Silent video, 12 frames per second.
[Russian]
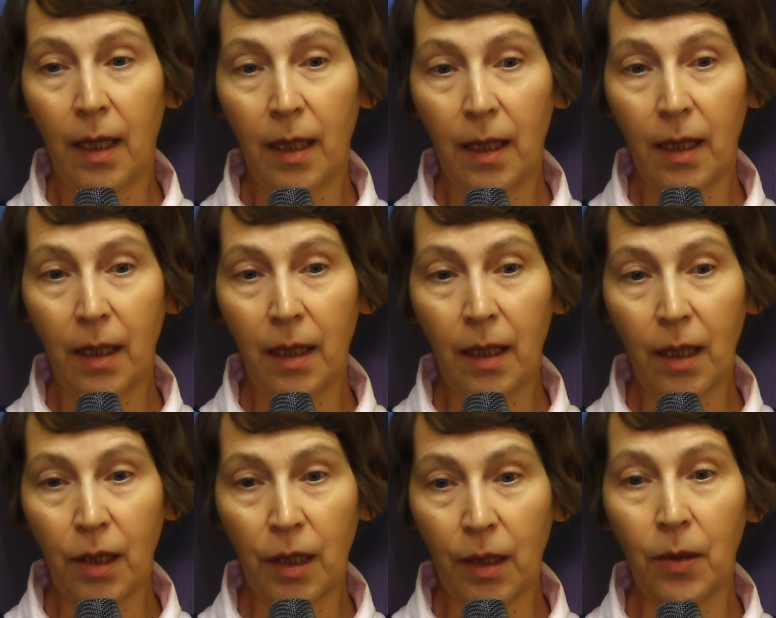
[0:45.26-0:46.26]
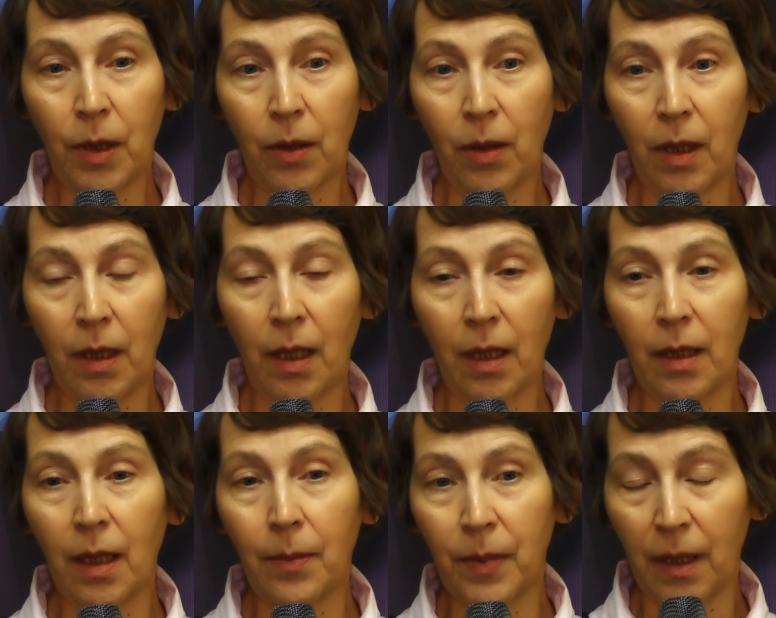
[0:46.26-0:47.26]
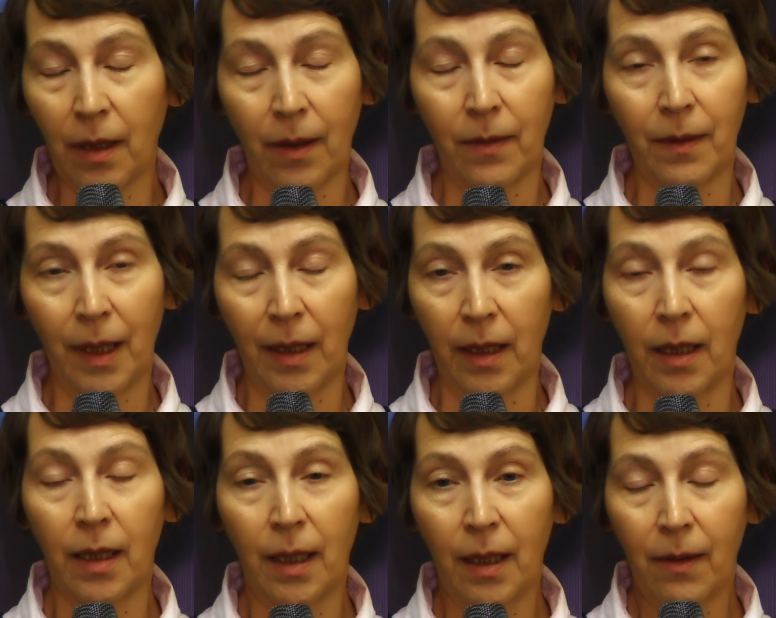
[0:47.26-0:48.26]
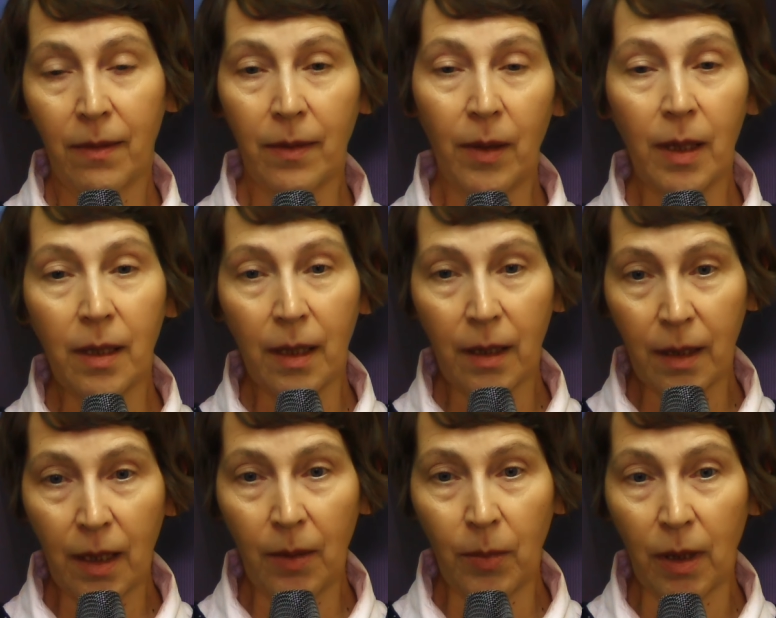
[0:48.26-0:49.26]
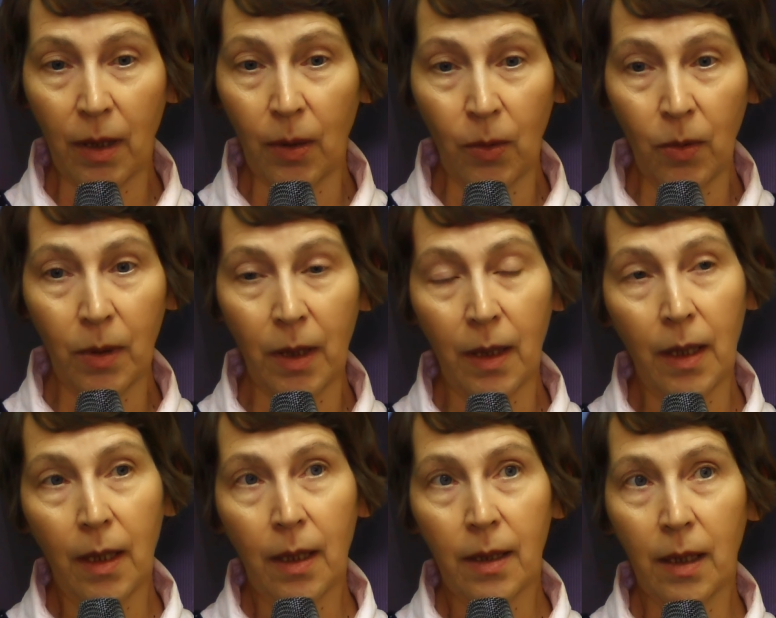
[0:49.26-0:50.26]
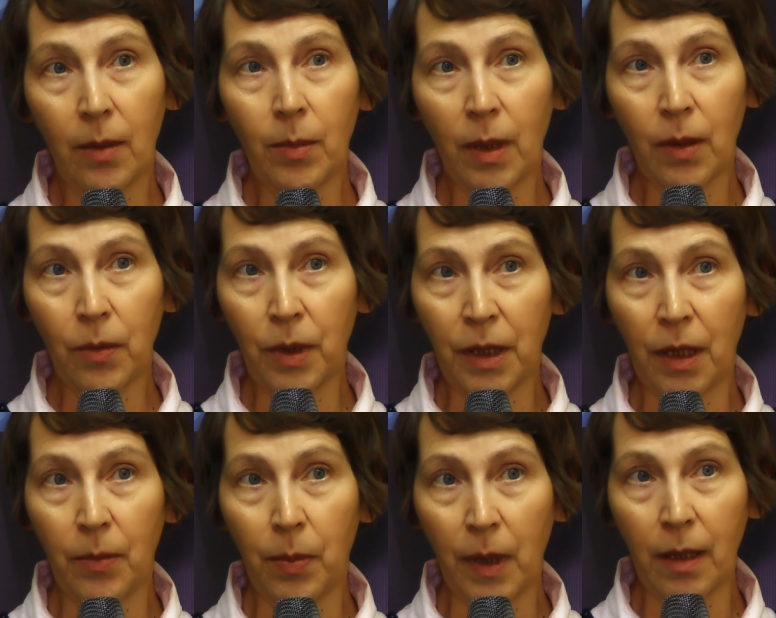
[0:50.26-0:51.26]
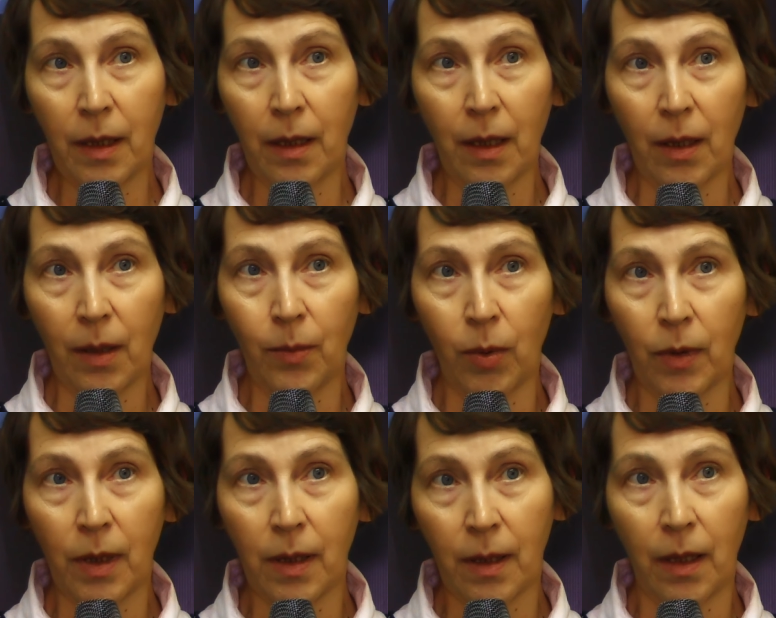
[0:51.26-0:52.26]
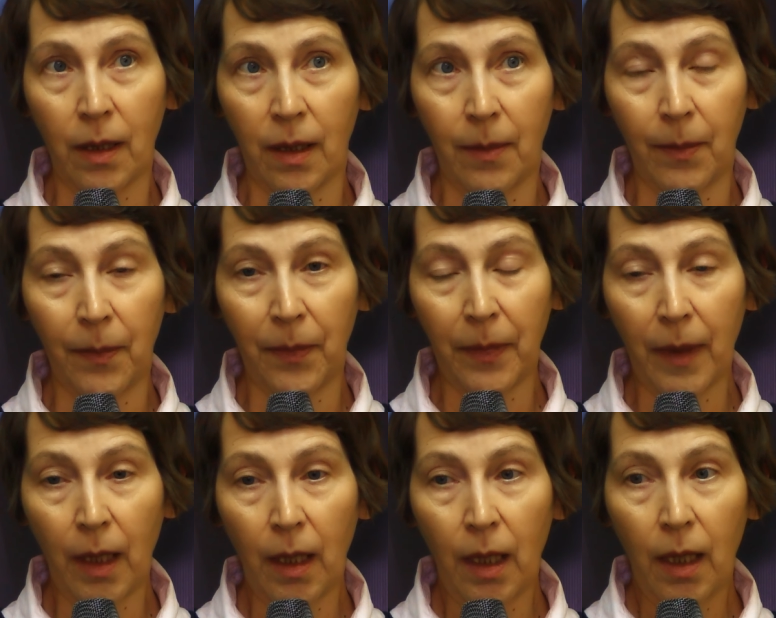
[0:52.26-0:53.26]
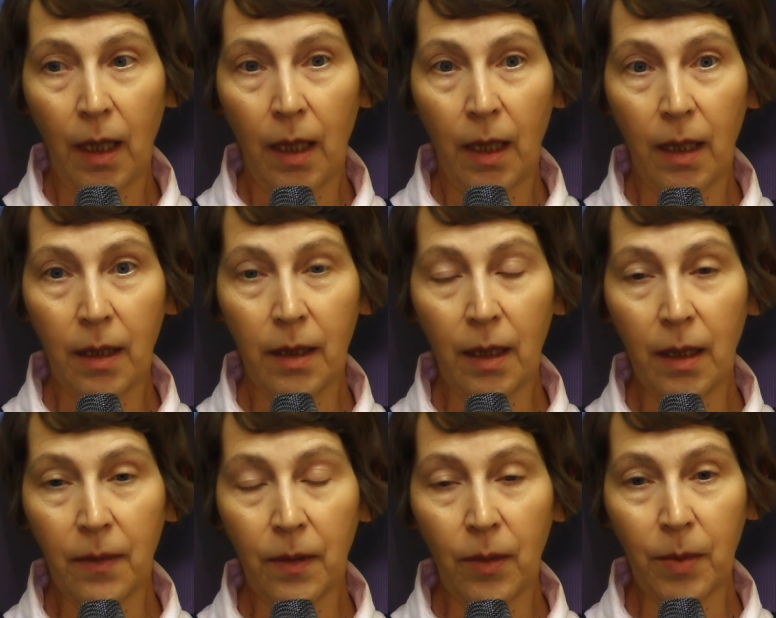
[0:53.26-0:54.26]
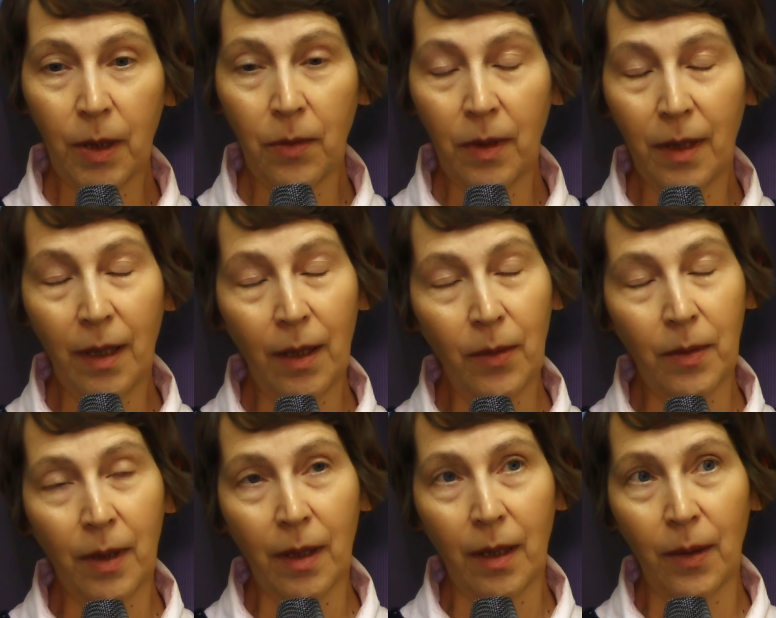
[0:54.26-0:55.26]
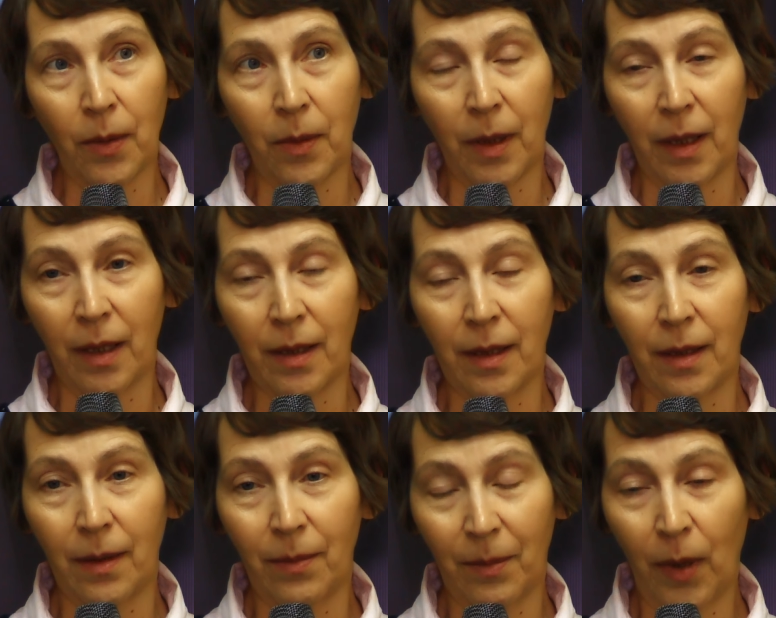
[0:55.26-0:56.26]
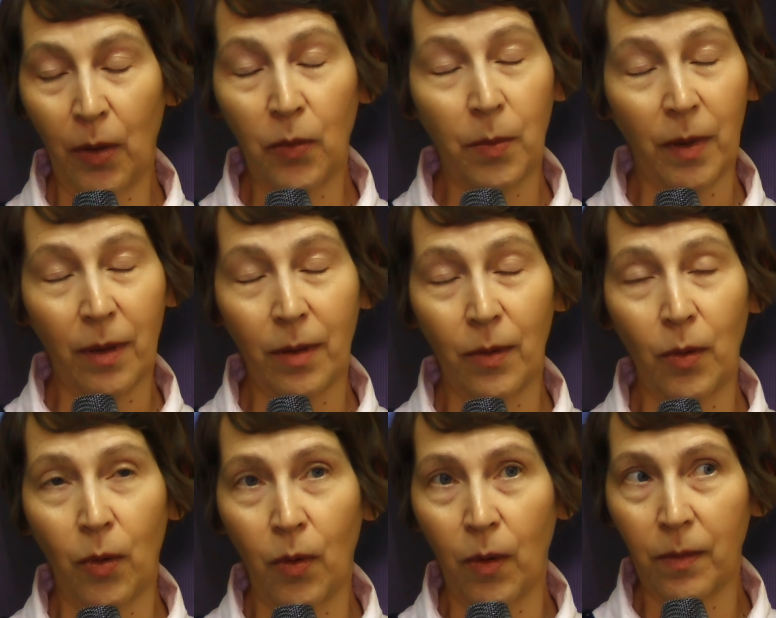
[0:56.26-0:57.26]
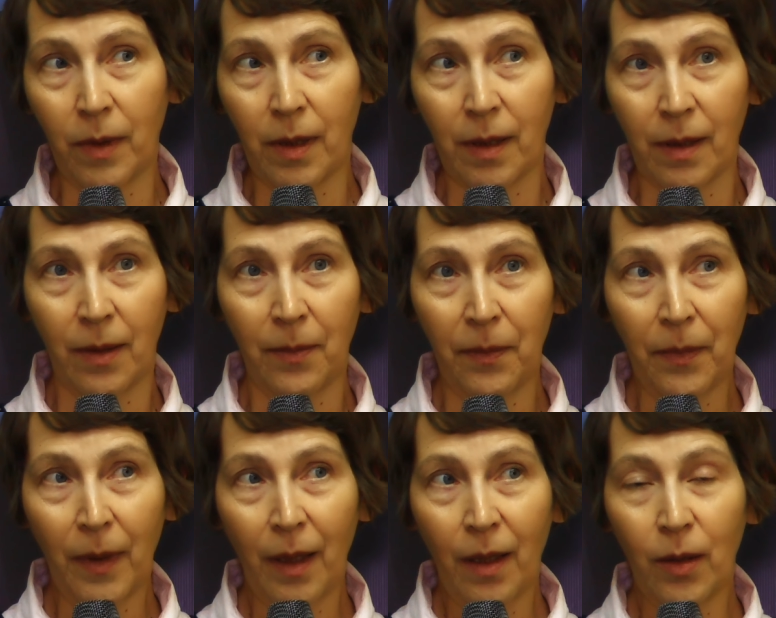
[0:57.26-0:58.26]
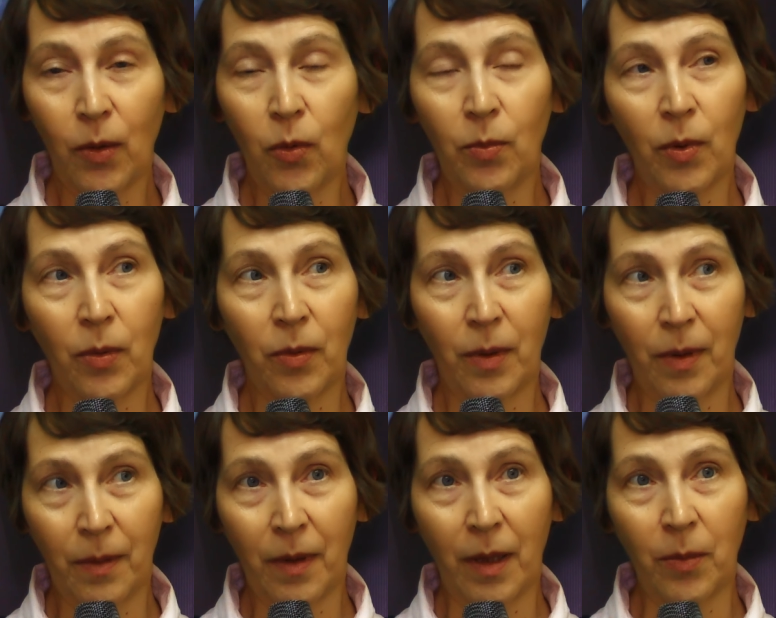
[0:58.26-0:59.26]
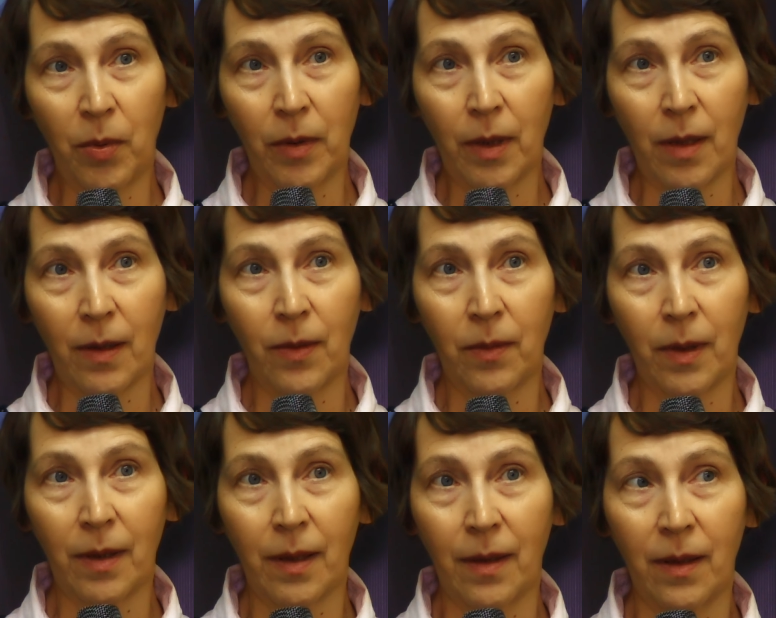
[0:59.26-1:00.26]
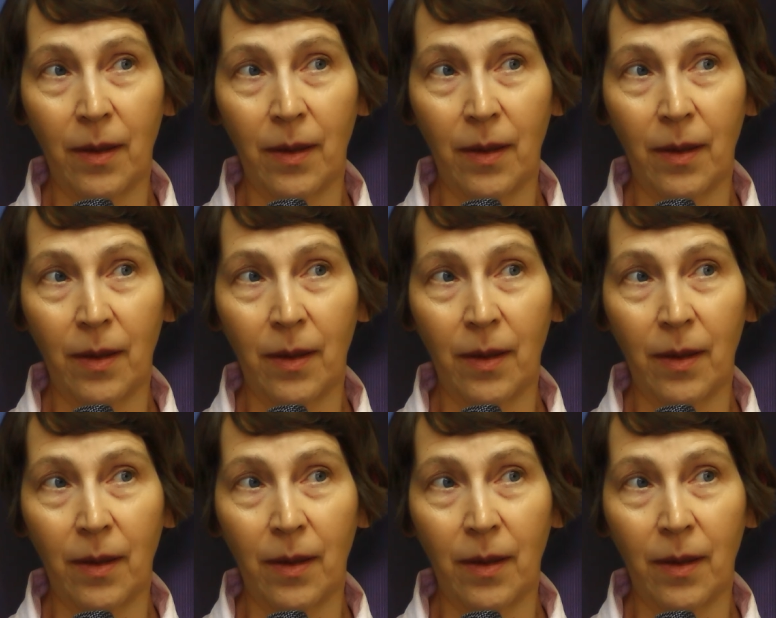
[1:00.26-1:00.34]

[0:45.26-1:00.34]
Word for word: А, и я считаю, что они адаптировали в своей системе на игун самые лучшие практики работы с телом. Дело в том, что те люди, которые любят духовность, думают, как будет развиваться